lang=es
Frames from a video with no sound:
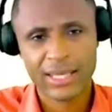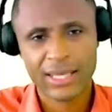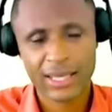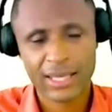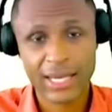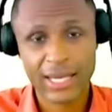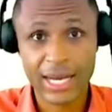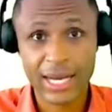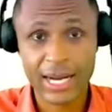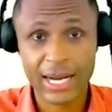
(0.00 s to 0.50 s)

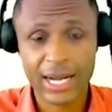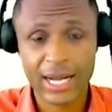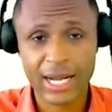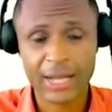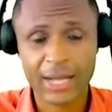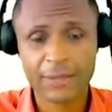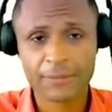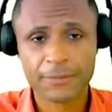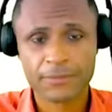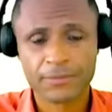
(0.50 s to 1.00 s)
de
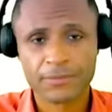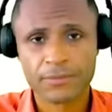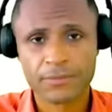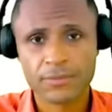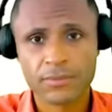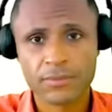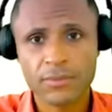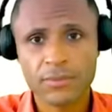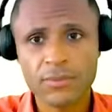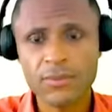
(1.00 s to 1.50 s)
Caracas,
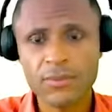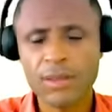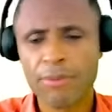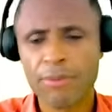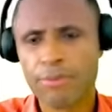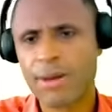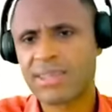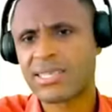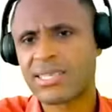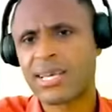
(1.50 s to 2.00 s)

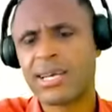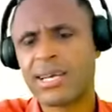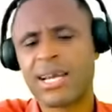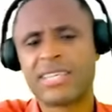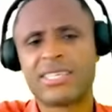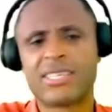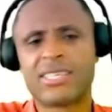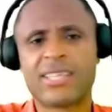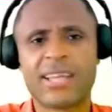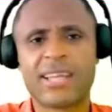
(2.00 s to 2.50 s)
lo hacen la
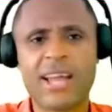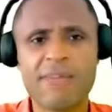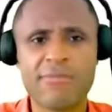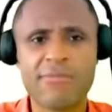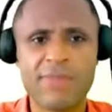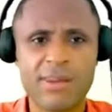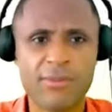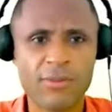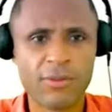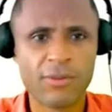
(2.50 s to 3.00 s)
hechicería ahí
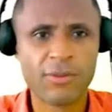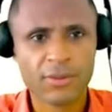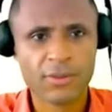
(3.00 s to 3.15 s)
mismo.